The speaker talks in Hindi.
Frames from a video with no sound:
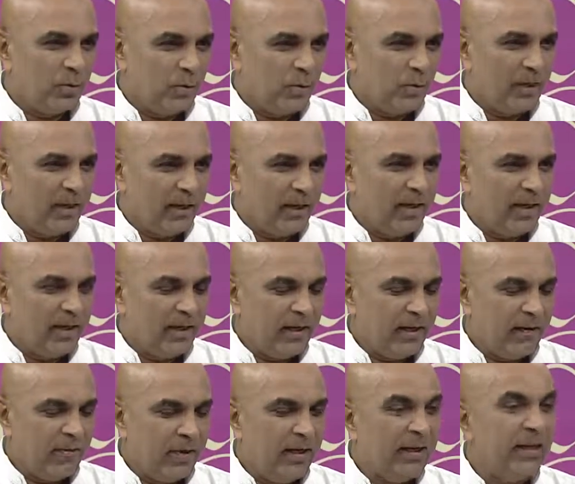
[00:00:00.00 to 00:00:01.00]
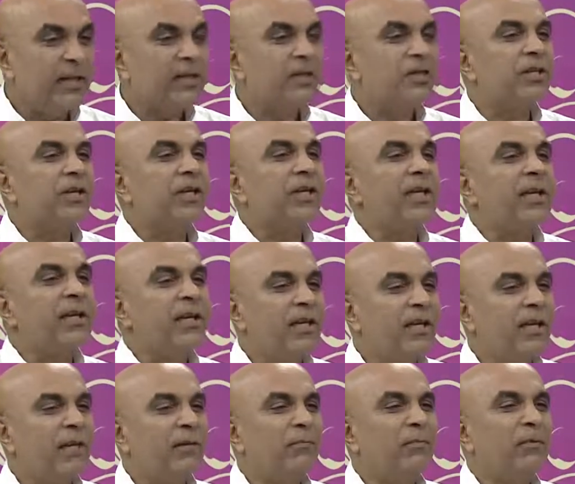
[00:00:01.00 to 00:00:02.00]
जो कहेंगे कि भी नेचर के
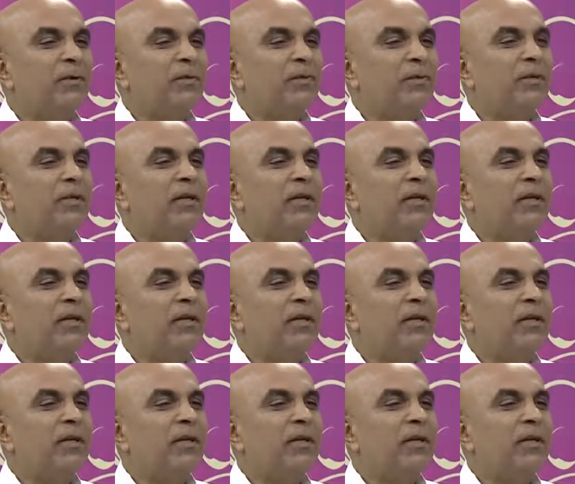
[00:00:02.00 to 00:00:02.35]
नियम है उसको